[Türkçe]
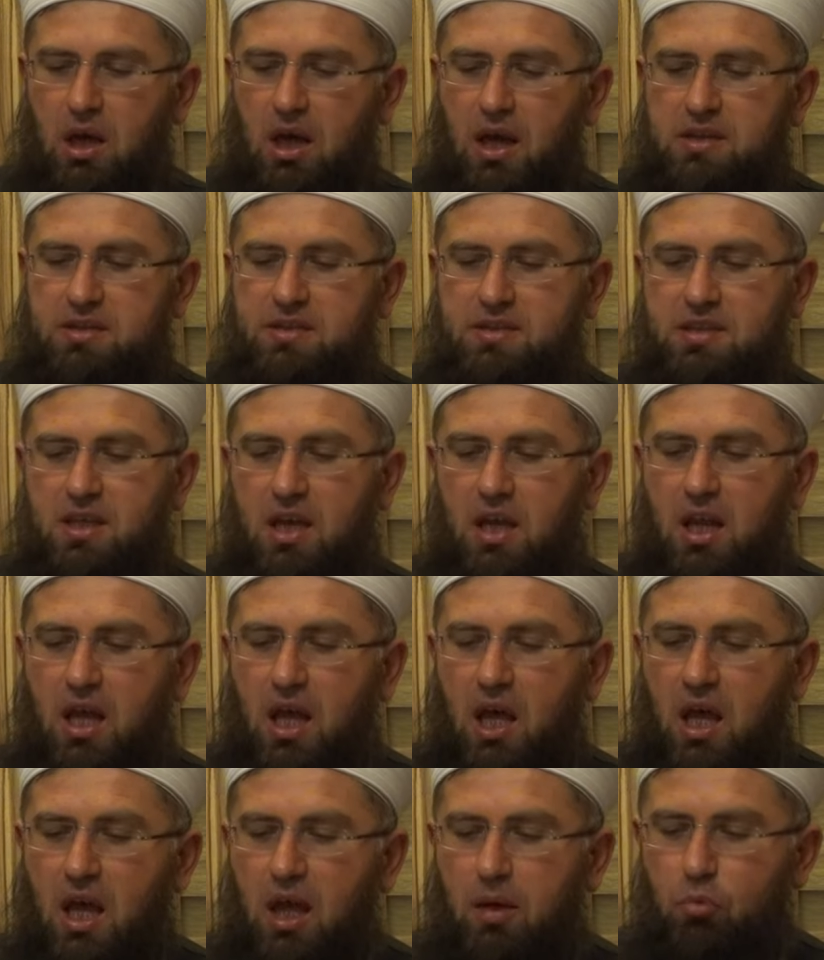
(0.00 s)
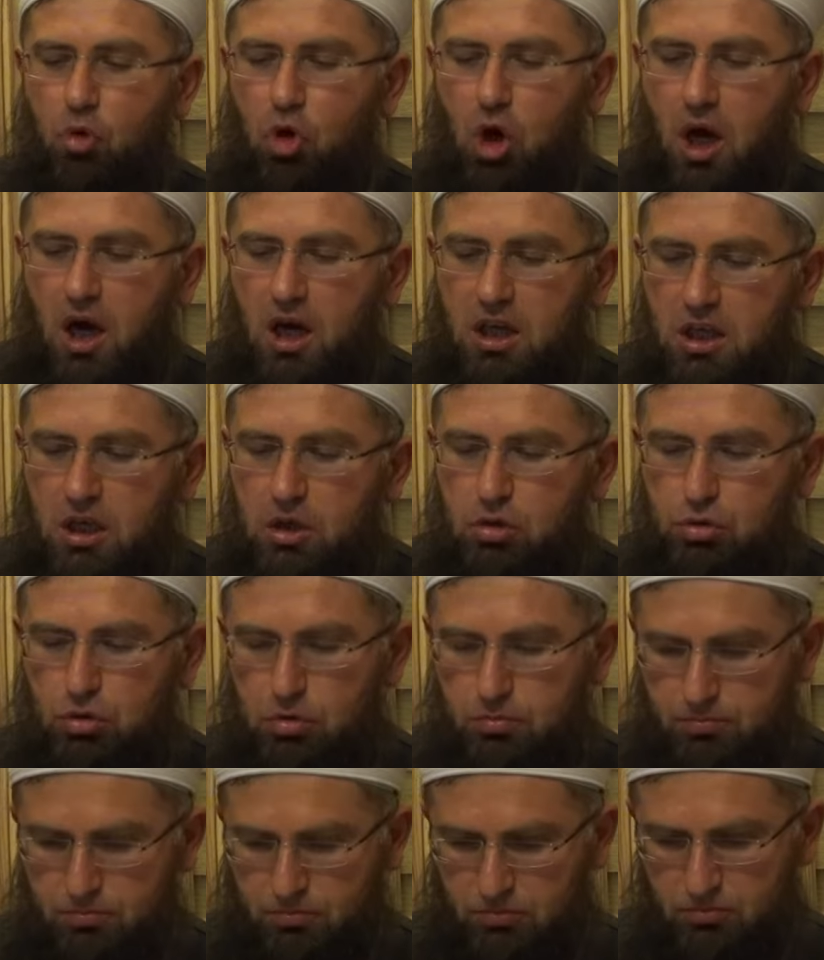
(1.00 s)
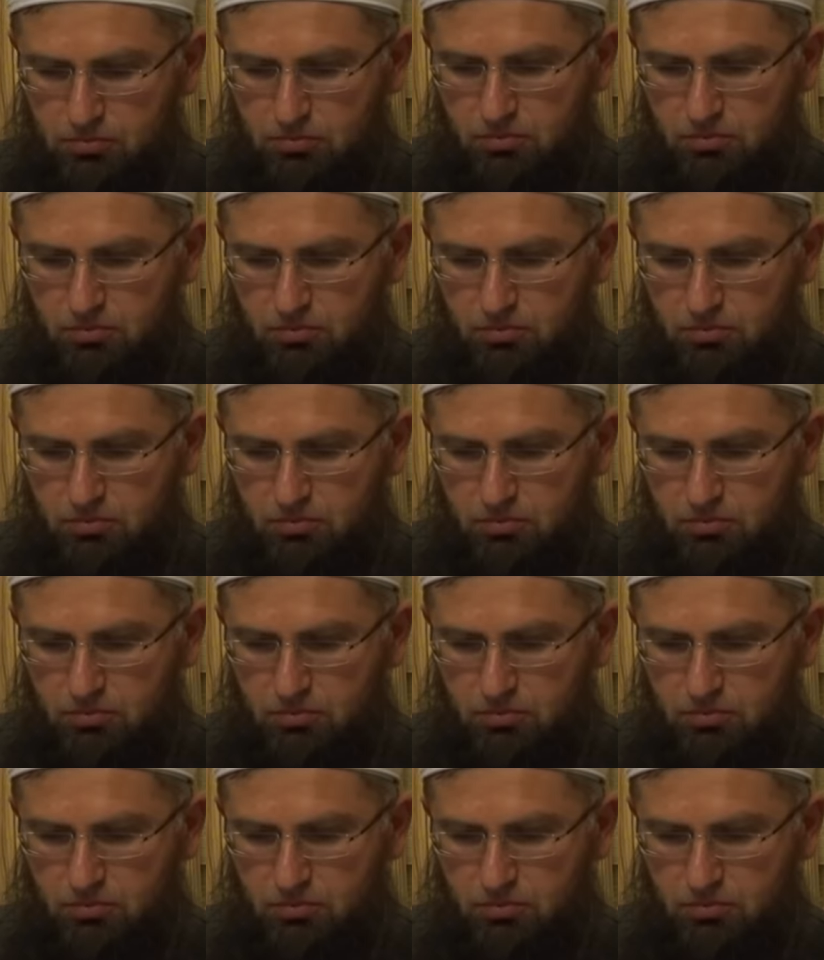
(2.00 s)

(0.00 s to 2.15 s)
Esselamu aleykum.